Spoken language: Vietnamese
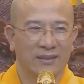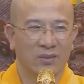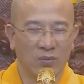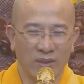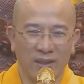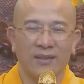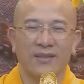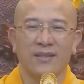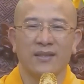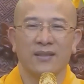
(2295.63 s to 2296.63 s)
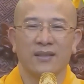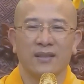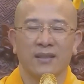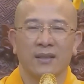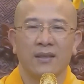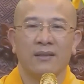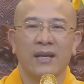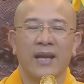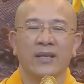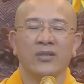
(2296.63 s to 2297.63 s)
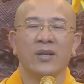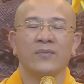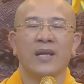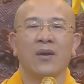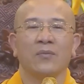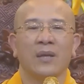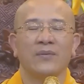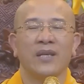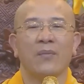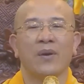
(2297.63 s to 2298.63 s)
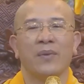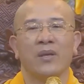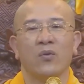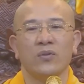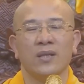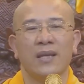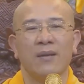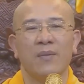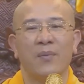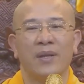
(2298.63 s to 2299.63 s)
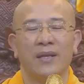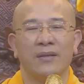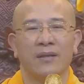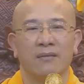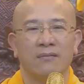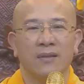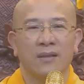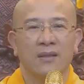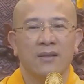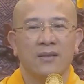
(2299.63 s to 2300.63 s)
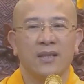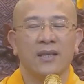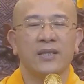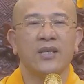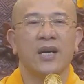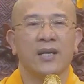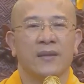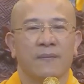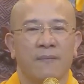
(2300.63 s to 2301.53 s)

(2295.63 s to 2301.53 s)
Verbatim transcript: cúng dường tứ sự, để cho làm sao mà mình cúng dường thế mà mình lại được sinh lên trời,